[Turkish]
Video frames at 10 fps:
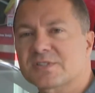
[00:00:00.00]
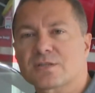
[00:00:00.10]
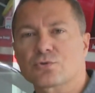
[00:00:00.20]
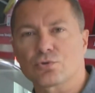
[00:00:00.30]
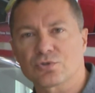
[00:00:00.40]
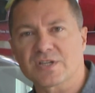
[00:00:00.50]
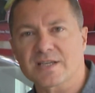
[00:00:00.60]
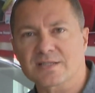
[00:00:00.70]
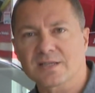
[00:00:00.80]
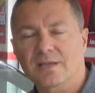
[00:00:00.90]
da
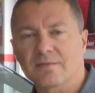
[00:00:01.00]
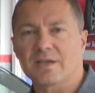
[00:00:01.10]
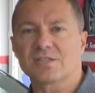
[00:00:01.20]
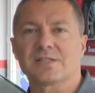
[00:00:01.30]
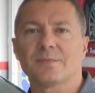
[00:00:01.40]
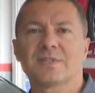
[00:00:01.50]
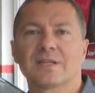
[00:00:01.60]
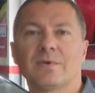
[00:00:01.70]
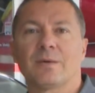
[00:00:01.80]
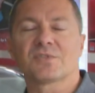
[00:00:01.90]
süreceğiz ve işlemi
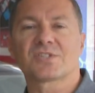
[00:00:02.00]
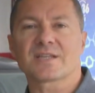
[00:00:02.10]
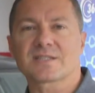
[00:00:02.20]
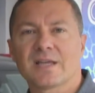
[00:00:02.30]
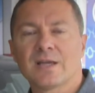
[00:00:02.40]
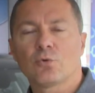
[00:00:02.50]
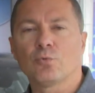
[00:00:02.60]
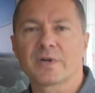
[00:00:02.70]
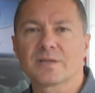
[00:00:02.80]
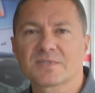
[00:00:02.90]
tamamlayacağız.
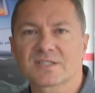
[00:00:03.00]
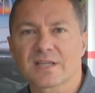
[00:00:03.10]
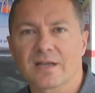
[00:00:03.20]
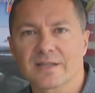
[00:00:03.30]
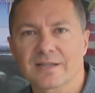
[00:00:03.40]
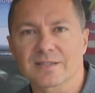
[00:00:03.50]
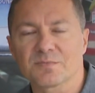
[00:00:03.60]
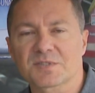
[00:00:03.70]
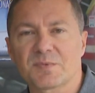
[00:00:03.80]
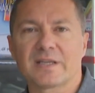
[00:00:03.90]
Umarım size
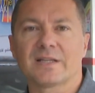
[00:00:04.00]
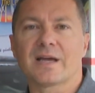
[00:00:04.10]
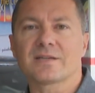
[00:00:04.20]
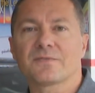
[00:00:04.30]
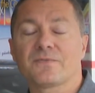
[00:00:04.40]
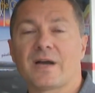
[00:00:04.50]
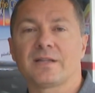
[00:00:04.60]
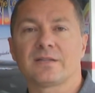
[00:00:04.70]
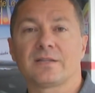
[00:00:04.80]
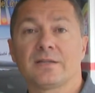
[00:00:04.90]
anlattığımız bilgiler
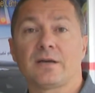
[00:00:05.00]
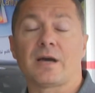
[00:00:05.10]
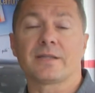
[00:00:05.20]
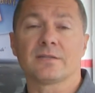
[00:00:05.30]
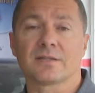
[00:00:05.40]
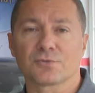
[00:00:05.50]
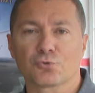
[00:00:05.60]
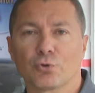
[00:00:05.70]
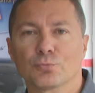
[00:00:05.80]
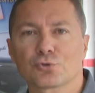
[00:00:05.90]
faydalı,
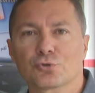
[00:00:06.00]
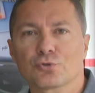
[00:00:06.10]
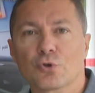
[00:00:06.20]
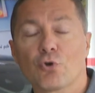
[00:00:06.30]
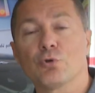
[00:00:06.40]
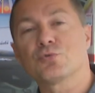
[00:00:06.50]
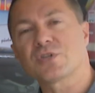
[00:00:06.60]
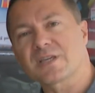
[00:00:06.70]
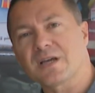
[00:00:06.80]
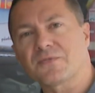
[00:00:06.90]
aydınlatıcı olmuştur.
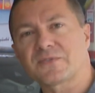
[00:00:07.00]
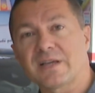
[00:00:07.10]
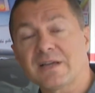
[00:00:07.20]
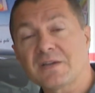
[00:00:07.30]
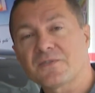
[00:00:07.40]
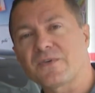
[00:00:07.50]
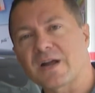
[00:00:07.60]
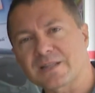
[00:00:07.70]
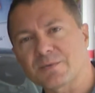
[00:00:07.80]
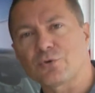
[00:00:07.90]
Önümüzdeki hafta
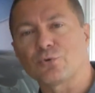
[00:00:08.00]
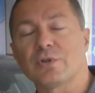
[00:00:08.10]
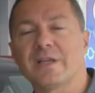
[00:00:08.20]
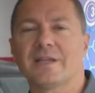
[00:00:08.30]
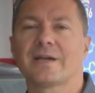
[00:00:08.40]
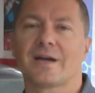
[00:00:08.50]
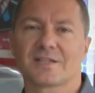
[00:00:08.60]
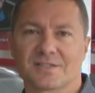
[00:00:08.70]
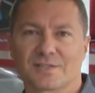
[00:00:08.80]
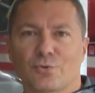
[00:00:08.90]
farklı bir konuyla yine karşınızda